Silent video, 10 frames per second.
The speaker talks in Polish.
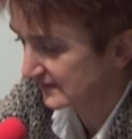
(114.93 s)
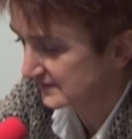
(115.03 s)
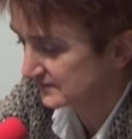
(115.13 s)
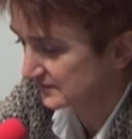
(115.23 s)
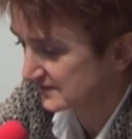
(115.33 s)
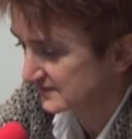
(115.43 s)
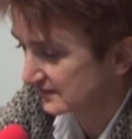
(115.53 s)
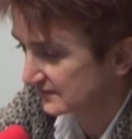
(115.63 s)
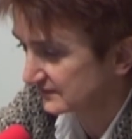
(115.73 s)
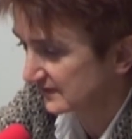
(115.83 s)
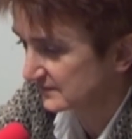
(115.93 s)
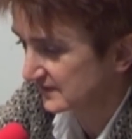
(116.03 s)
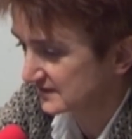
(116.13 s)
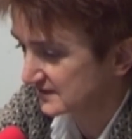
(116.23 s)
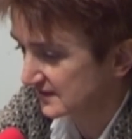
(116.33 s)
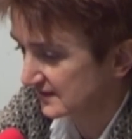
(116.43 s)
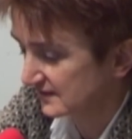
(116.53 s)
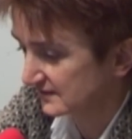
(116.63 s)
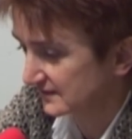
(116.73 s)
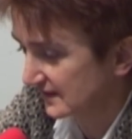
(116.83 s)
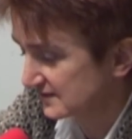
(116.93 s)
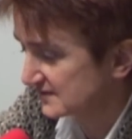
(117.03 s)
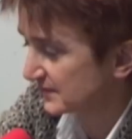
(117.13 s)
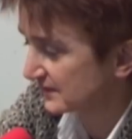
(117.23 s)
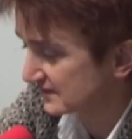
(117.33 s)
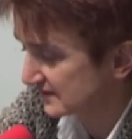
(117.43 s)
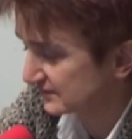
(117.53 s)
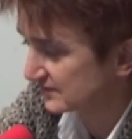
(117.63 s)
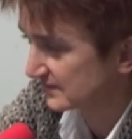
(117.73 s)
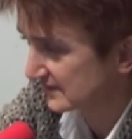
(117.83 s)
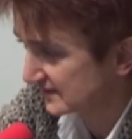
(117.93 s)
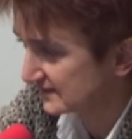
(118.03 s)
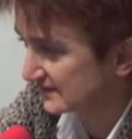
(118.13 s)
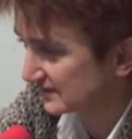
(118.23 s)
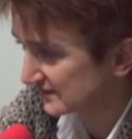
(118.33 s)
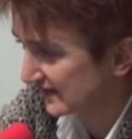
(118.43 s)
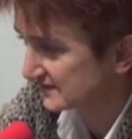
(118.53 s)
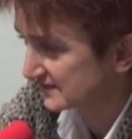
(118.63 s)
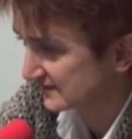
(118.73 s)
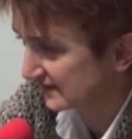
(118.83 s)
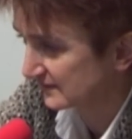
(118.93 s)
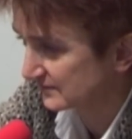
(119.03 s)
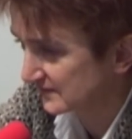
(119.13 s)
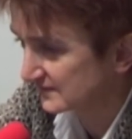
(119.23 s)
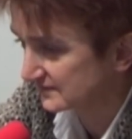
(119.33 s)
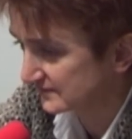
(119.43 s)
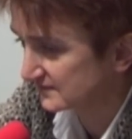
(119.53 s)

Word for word: ale z drugiej strony wiem też, że jakieś spokojne wytłumaczenie i dotarcie z takimi